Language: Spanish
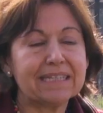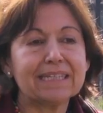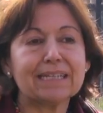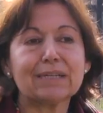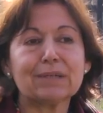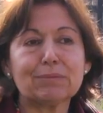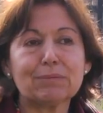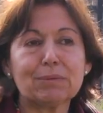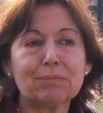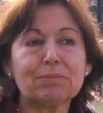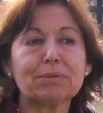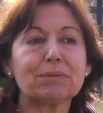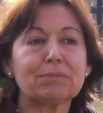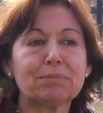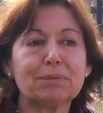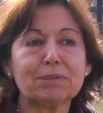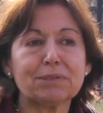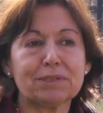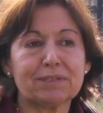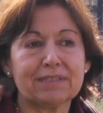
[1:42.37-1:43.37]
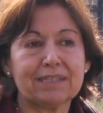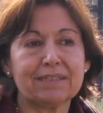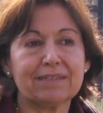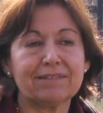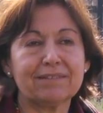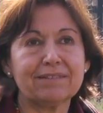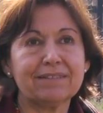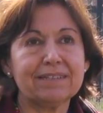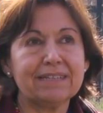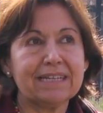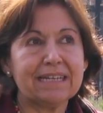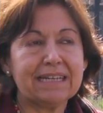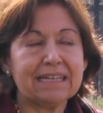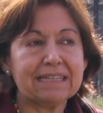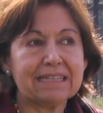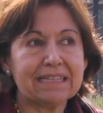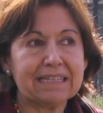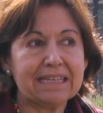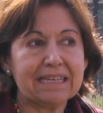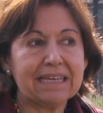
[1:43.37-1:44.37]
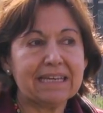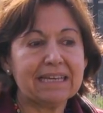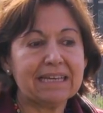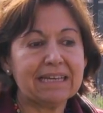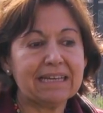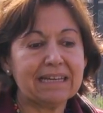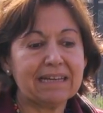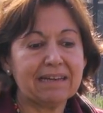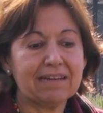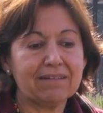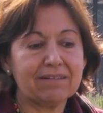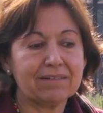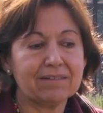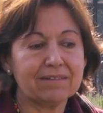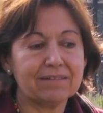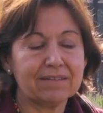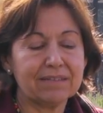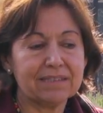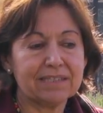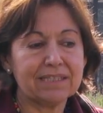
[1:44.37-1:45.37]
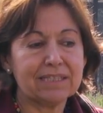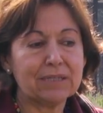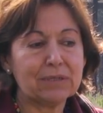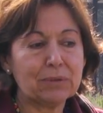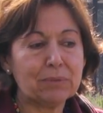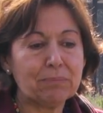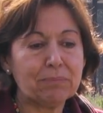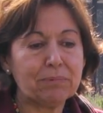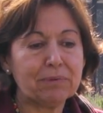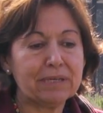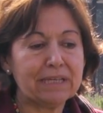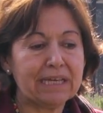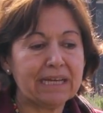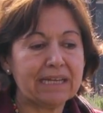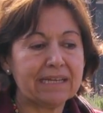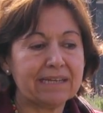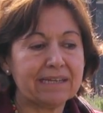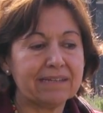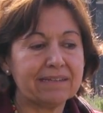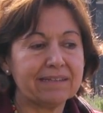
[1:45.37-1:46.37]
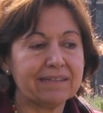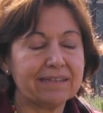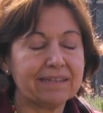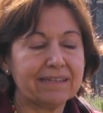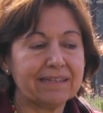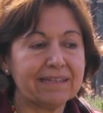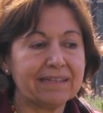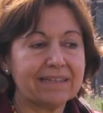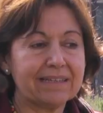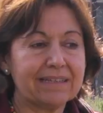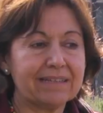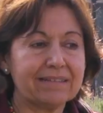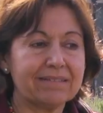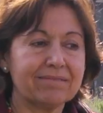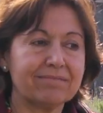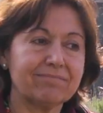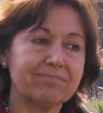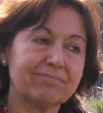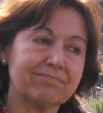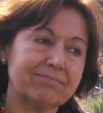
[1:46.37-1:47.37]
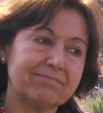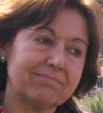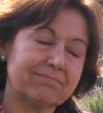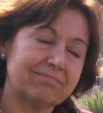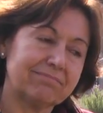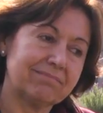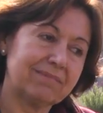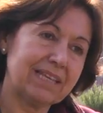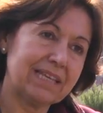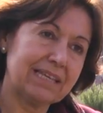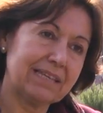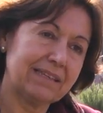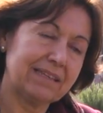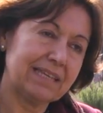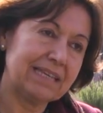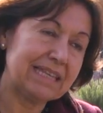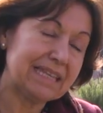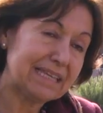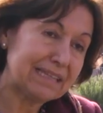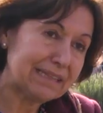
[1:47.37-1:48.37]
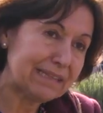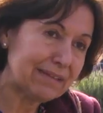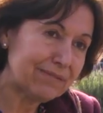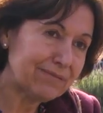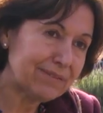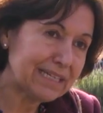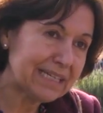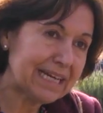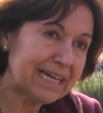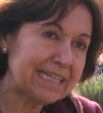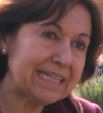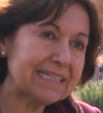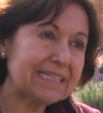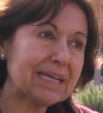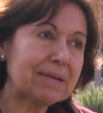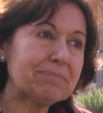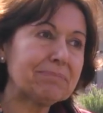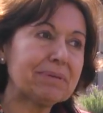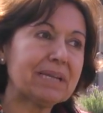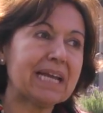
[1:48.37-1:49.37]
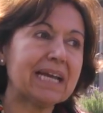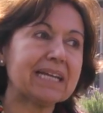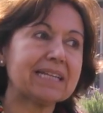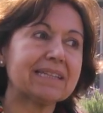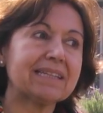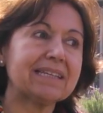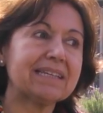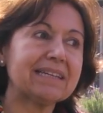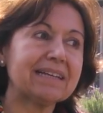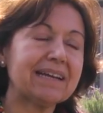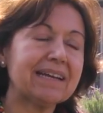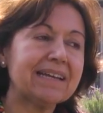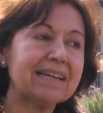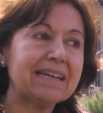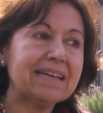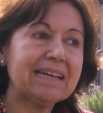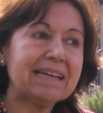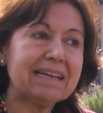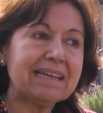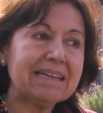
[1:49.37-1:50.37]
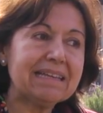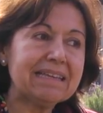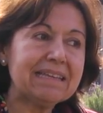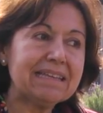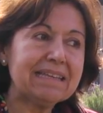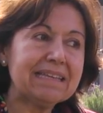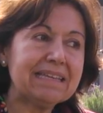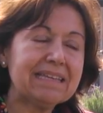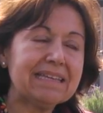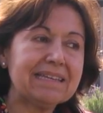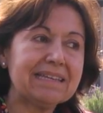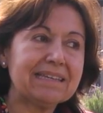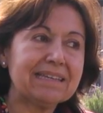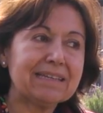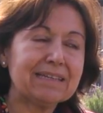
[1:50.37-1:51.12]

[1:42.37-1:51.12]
tiene como propósito que los chicos puedan eh, identificar estas prácticas y